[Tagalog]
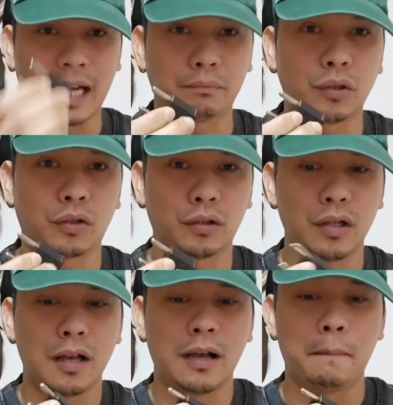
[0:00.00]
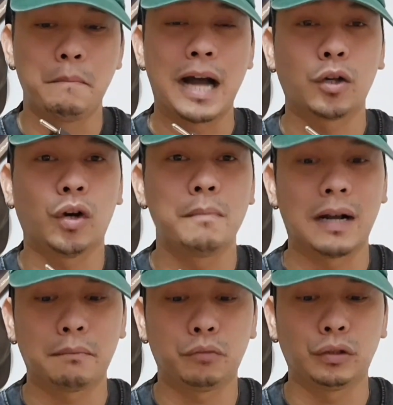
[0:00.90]
adapter bago ka
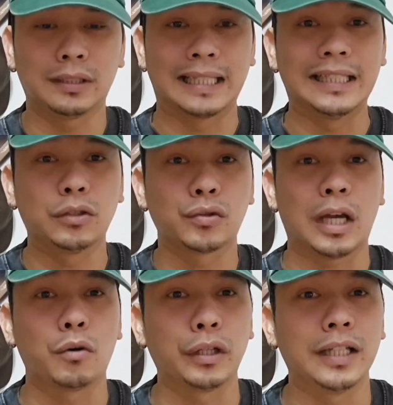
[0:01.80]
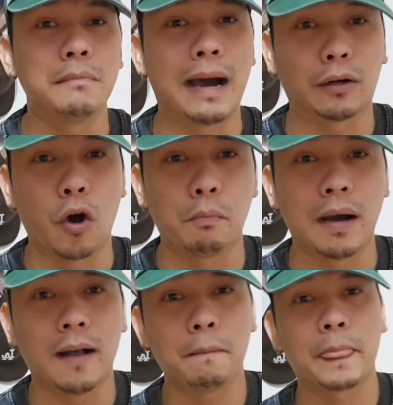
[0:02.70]
magpunta dito sa Korea mga
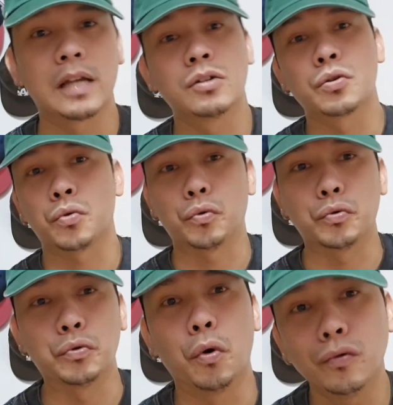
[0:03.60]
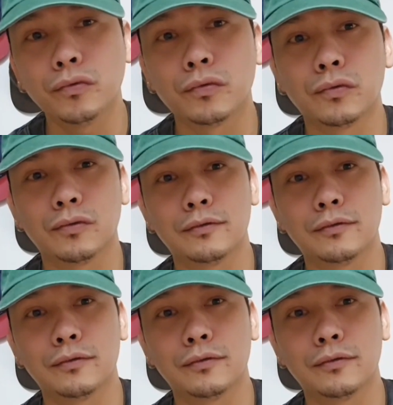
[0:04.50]
ropa. So yun